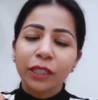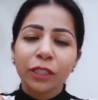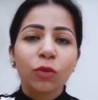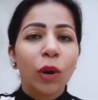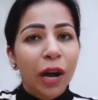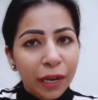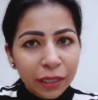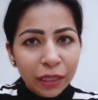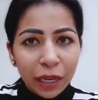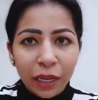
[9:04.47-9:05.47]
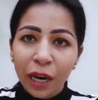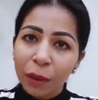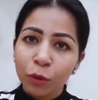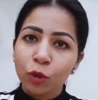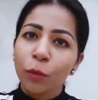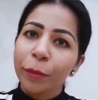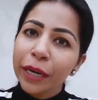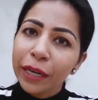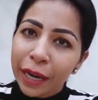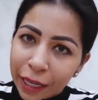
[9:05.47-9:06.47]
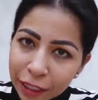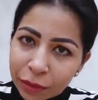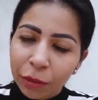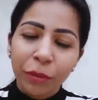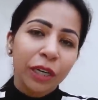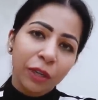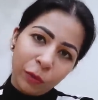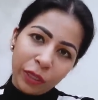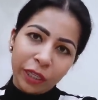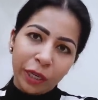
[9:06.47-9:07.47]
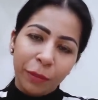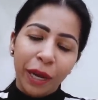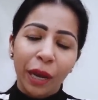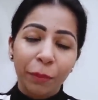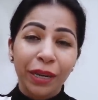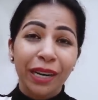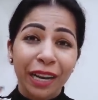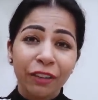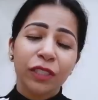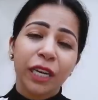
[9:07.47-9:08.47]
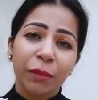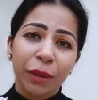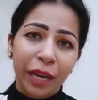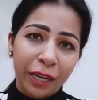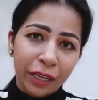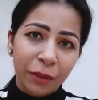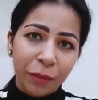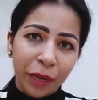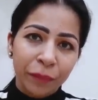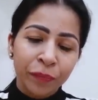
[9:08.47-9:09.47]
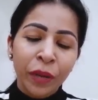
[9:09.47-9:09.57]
है जिसको आगे जाकर हम उसको मेंटेनेंस में भी कन्वर्ट कर पाए अपनी लाइफ में कैरी कर पाए